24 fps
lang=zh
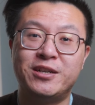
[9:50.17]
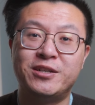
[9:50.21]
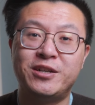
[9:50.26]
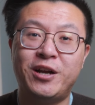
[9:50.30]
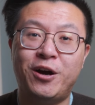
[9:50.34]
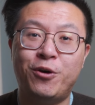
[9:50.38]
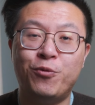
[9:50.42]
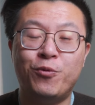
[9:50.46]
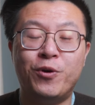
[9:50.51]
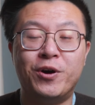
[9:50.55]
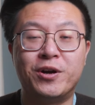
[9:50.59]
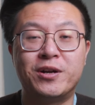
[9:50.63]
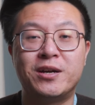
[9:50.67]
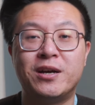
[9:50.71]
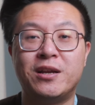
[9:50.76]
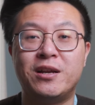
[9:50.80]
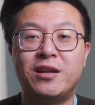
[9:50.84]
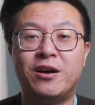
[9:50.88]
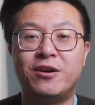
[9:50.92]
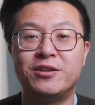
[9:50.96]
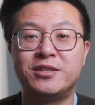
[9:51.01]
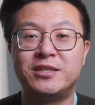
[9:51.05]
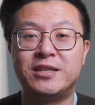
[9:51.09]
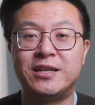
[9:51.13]
让我更
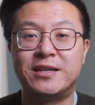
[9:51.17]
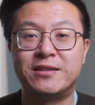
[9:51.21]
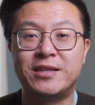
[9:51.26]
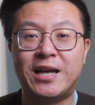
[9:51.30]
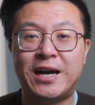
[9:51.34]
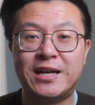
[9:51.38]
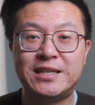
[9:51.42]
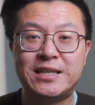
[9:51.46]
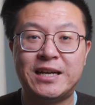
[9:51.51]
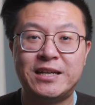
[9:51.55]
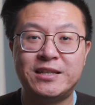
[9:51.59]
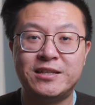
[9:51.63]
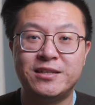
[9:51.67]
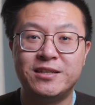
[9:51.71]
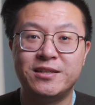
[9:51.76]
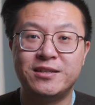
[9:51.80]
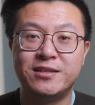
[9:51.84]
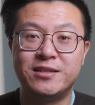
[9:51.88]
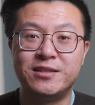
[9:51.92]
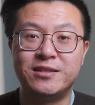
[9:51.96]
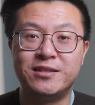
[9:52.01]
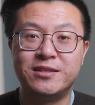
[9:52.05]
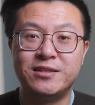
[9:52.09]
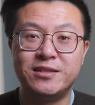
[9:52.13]
了解大家
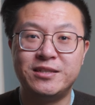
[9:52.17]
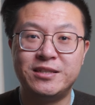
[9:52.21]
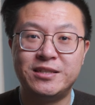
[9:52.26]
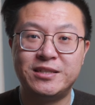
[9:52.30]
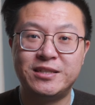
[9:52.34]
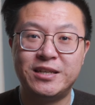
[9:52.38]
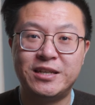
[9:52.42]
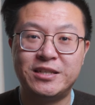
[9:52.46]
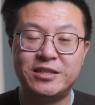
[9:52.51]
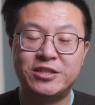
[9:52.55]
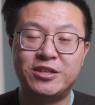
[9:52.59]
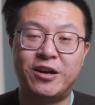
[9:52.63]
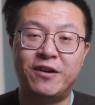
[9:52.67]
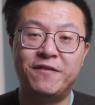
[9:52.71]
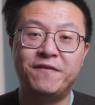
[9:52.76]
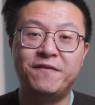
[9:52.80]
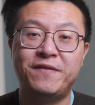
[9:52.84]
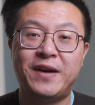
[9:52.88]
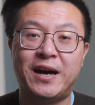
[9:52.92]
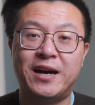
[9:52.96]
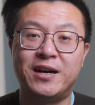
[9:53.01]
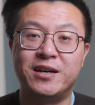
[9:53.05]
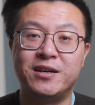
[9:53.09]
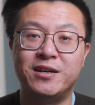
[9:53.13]
的一些想
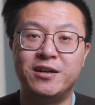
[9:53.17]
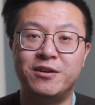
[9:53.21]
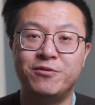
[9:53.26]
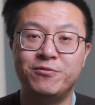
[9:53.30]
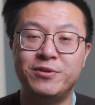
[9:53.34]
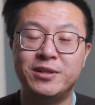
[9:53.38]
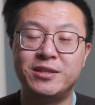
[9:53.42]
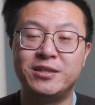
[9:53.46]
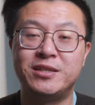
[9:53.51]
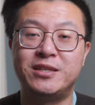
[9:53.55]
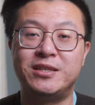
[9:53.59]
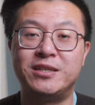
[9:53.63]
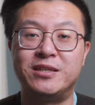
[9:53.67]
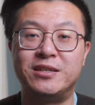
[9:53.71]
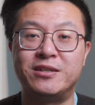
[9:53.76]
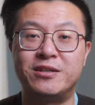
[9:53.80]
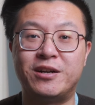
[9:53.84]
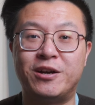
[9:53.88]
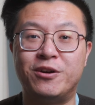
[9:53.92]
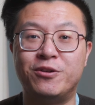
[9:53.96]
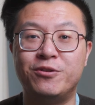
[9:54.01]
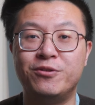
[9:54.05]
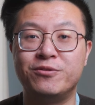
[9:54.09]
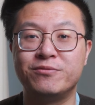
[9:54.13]
法和问题，
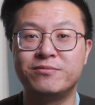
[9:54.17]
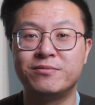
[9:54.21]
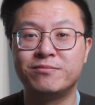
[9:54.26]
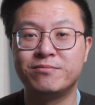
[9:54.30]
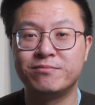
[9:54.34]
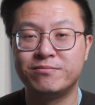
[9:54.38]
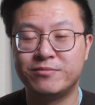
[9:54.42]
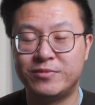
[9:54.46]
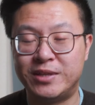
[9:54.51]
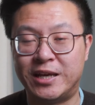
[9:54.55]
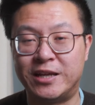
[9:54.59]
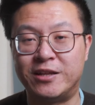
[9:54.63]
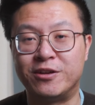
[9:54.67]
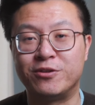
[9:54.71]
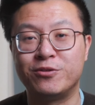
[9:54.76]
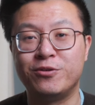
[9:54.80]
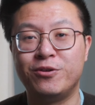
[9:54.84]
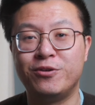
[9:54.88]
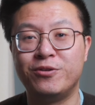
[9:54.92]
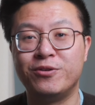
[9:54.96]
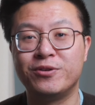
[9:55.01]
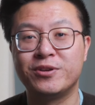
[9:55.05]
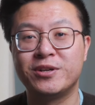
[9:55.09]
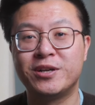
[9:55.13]
然后也能
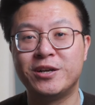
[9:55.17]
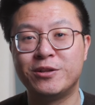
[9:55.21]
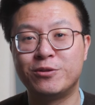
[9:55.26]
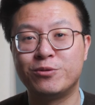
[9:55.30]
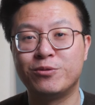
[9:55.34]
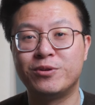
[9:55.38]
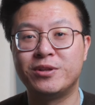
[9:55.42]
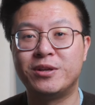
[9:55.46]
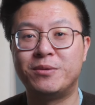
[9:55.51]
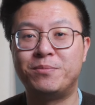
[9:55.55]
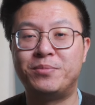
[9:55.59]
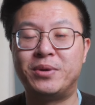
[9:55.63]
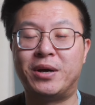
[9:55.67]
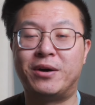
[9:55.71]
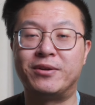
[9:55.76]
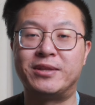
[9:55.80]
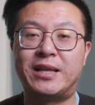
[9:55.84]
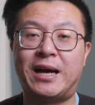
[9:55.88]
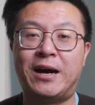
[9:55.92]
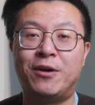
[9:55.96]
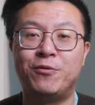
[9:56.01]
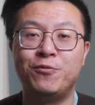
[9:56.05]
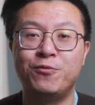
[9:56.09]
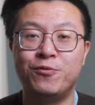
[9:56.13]
够更多的表
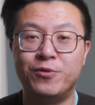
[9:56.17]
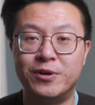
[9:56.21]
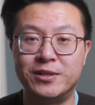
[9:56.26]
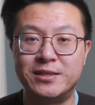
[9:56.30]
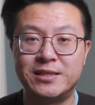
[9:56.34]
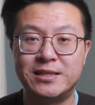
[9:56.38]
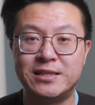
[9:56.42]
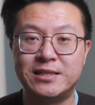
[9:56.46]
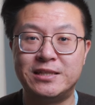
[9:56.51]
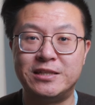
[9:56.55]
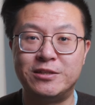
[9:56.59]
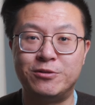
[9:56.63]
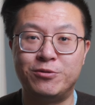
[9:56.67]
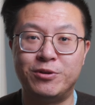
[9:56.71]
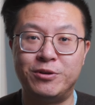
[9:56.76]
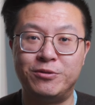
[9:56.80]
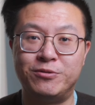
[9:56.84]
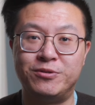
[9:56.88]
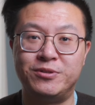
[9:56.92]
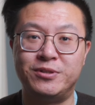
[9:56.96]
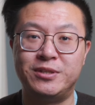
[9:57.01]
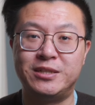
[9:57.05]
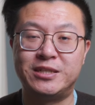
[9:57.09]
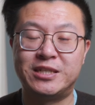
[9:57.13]
达我自己对
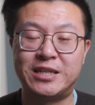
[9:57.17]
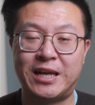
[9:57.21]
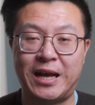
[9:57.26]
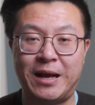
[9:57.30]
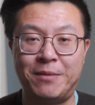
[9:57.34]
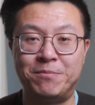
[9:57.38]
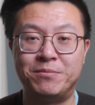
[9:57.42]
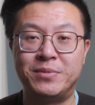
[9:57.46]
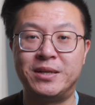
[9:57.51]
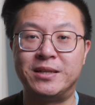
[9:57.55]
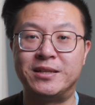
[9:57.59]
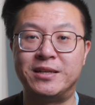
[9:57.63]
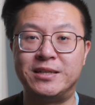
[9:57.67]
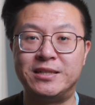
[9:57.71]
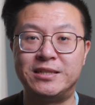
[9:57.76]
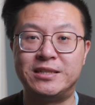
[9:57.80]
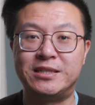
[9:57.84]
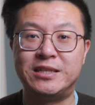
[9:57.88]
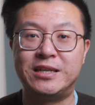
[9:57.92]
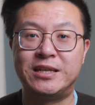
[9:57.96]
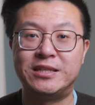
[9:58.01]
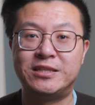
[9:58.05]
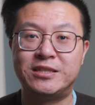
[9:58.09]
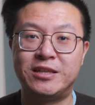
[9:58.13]
于产品的一
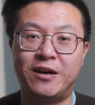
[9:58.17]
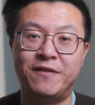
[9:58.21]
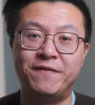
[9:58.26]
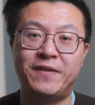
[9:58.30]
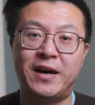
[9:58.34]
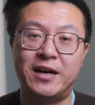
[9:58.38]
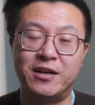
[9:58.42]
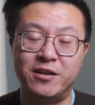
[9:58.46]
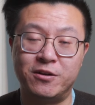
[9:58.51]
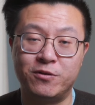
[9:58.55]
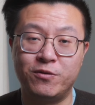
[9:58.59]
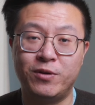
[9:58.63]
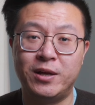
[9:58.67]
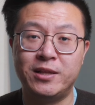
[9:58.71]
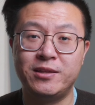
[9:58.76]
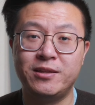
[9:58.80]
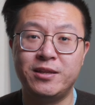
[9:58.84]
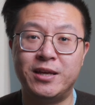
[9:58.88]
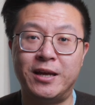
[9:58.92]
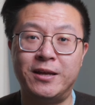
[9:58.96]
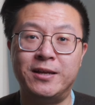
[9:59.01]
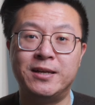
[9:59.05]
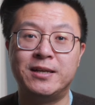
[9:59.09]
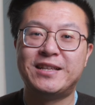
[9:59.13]
些想法和观
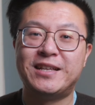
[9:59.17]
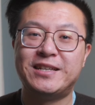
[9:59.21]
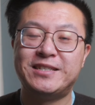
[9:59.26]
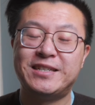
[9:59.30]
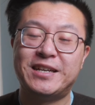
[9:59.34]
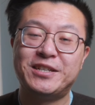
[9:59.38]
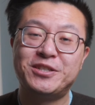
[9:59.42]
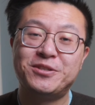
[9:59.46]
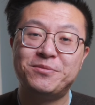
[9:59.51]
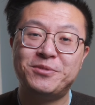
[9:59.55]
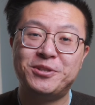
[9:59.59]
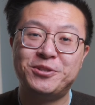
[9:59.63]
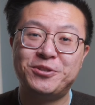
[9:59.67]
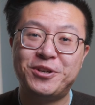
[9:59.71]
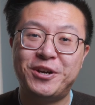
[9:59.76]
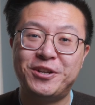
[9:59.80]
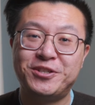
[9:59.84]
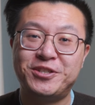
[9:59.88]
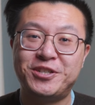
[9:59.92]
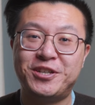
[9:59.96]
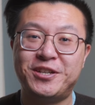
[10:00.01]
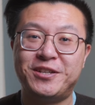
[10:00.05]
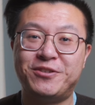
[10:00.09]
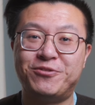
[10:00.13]
点。那今天视频就到
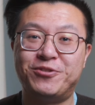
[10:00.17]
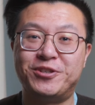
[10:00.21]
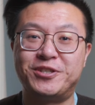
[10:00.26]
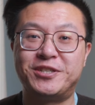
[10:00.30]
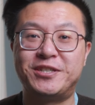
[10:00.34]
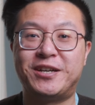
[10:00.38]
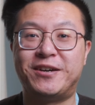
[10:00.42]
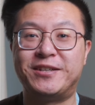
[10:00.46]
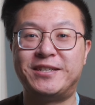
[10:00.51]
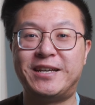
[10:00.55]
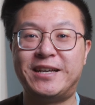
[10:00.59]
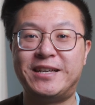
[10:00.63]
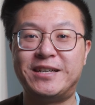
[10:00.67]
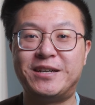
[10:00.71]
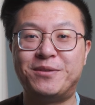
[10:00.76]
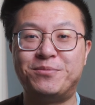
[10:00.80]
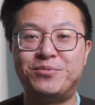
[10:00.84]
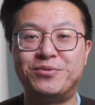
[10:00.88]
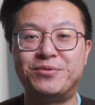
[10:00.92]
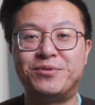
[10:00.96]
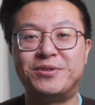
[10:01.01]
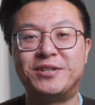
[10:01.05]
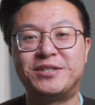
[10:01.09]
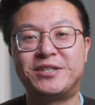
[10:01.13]
这里，我是小天，一个
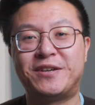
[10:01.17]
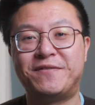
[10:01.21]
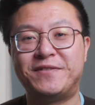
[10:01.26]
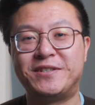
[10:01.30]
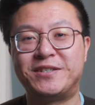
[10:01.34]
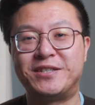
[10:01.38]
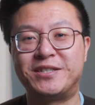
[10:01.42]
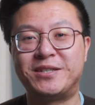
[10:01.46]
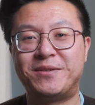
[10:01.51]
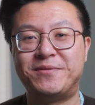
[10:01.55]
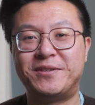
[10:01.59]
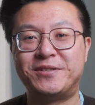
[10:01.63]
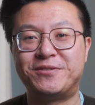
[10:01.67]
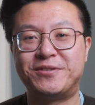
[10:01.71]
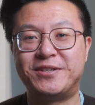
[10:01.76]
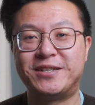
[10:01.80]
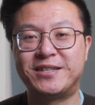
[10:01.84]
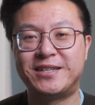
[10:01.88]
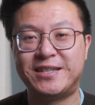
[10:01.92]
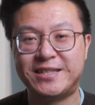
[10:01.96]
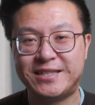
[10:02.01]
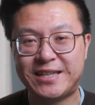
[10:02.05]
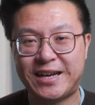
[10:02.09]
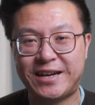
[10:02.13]
普通的消费者、上班族和
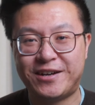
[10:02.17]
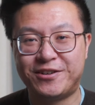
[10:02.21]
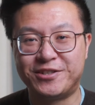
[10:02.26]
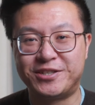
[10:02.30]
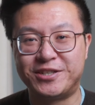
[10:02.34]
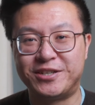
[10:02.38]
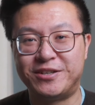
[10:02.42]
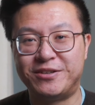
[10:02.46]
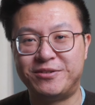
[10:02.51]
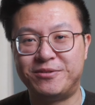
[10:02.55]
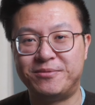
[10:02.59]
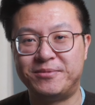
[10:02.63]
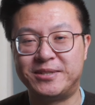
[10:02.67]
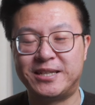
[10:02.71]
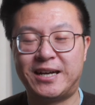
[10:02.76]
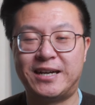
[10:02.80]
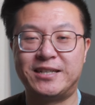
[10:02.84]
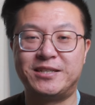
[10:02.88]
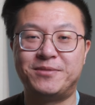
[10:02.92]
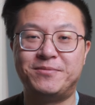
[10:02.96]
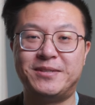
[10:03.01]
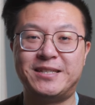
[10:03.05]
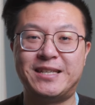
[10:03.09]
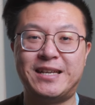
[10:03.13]
科技爱好者。我们下
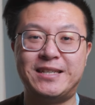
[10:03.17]
个视频